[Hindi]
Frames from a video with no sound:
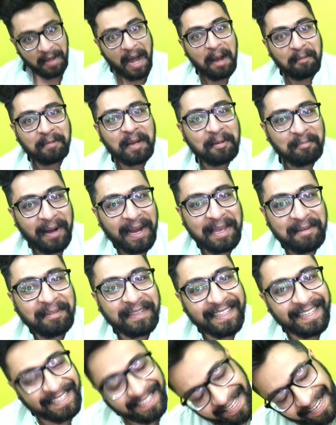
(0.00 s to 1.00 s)
आपका भाई
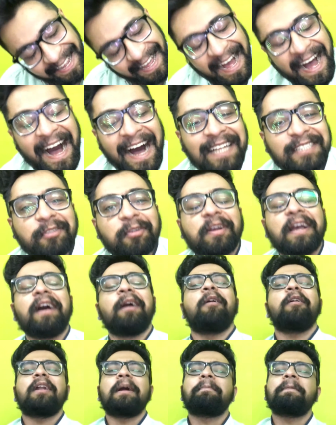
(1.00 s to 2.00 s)
बताने आ चुके हैं
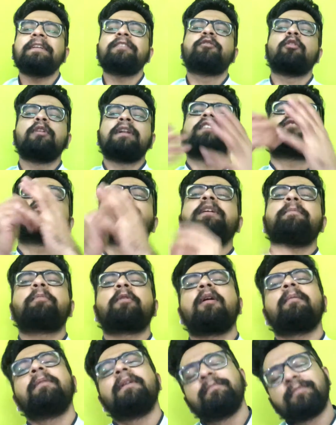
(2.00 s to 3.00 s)
और आपकी छोटी छोटी
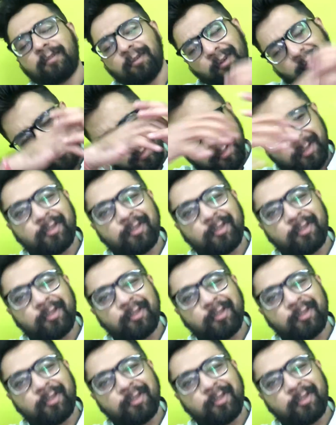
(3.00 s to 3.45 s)
प्रॉब्लम्स को